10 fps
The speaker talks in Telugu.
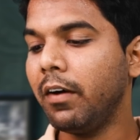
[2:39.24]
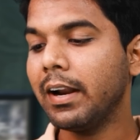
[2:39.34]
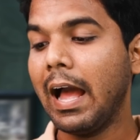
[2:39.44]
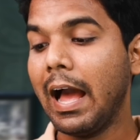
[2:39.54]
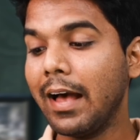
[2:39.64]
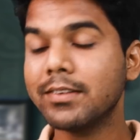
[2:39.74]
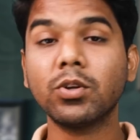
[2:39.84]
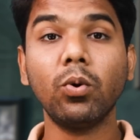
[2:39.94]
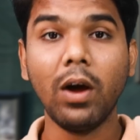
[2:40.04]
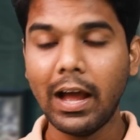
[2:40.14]
ఫర్ యాజ్
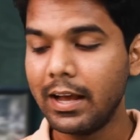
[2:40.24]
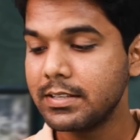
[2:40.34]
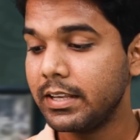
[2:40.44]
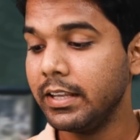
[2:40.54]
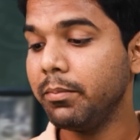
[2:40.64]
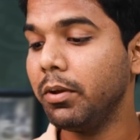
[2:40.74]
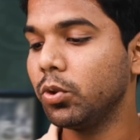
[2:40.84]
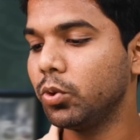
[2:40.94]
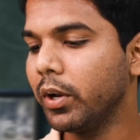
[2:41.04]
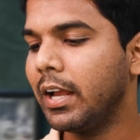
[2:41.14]
లో యాజ్ ఇది
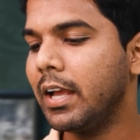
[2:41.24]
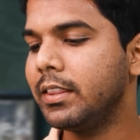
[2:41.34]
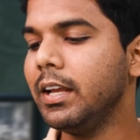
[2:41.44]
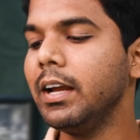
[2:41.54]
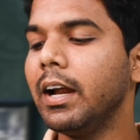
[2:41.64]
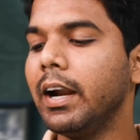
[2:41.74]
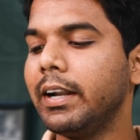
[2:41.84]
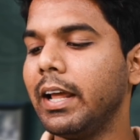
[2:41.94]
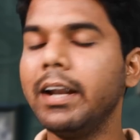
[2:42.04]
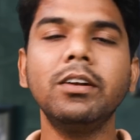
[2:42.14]
మీకు దొరికేది
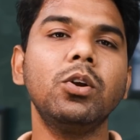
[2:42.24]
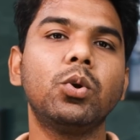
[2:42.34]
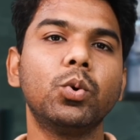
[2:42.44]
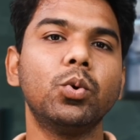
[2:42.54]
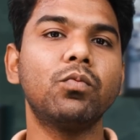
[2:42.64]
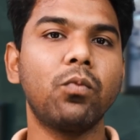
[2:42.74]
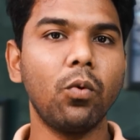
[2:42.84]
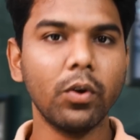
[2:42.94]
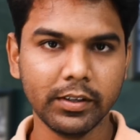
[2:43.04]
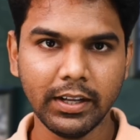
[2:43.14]
టెన్ టూ
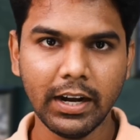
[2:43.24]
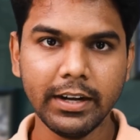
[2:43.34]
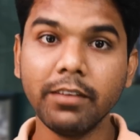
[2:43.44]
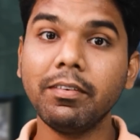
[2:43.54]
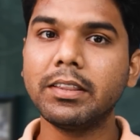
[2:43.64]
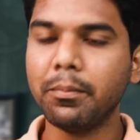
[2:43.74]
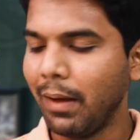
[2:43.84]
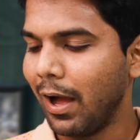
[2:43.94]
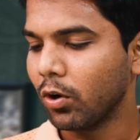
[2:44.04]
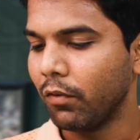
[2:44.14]
ఫోర్ నైన్ అంటే విత్
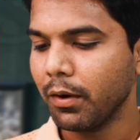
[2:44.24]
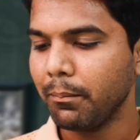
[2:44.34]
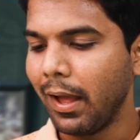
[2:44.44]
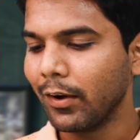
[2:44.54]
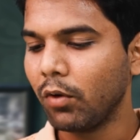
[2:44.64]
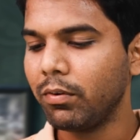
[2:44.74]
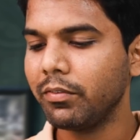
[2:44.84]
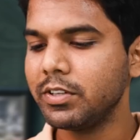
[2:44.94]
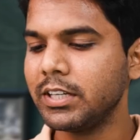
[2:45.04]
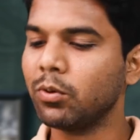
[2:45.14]
బ్యాంక్ ఆఫర్ బ్యాంక్
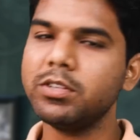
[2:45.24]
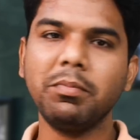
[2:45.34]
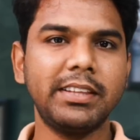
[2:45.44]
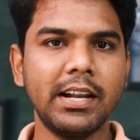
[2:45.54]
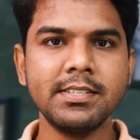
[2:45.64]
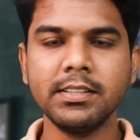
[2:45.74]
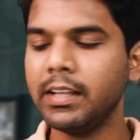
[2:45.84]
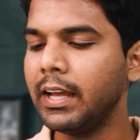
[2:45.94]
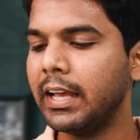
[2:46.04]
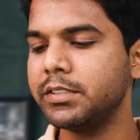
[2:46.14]
ఆఫర్ విషయానికి వస్తే మీకు
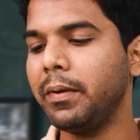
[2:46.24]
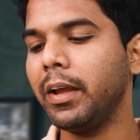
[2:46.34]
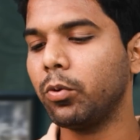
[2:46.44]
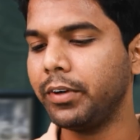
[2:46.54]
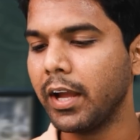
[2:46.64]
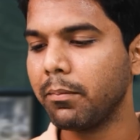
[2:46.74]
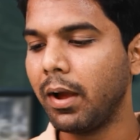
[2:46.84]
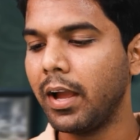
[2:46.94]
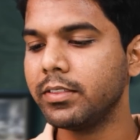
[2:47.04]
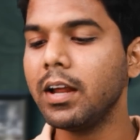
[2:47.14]
తెలిసిందే ఎస్బీఐ కుటాక్
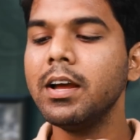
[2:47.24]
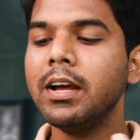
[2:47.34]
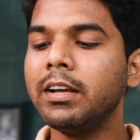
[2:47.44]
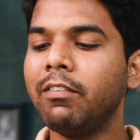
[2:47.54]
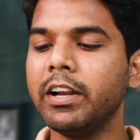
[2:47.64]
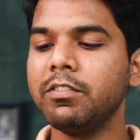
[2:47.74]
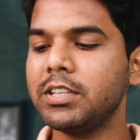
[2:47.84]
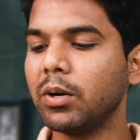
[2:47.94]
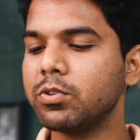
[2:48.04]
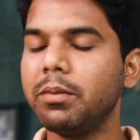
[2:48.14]
మహేంద్ర వాటి
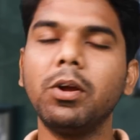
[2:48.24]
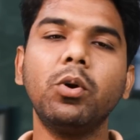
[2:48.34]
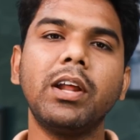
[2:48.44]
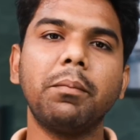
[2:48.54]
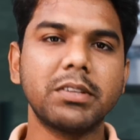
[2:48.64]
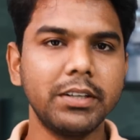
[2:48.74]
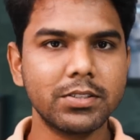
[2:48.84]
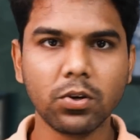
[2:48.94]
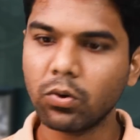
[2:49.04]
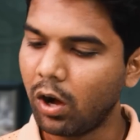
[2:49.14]
విషయానికి వస్తే మీకు టెన్ పర్సెంట్
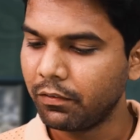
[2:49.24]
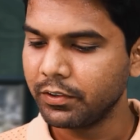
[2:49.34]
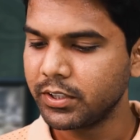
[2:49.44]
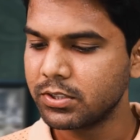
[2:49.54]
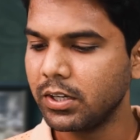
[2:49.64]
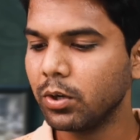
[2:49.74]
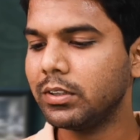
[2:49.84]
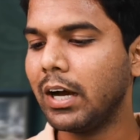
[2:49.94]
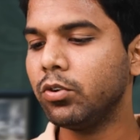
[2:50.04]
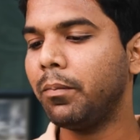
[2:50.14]
డిస్కౌంట్ ఆఫర్ చేస్తున్నారు
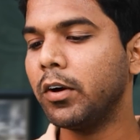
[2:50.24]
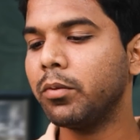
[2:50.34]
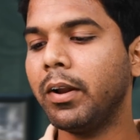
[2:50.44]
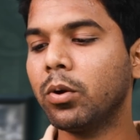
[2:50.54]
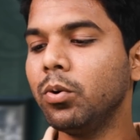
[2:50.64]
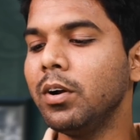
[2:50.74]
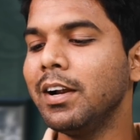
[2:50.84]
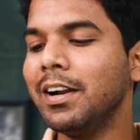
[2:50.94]
దాంతోపాటు మనకు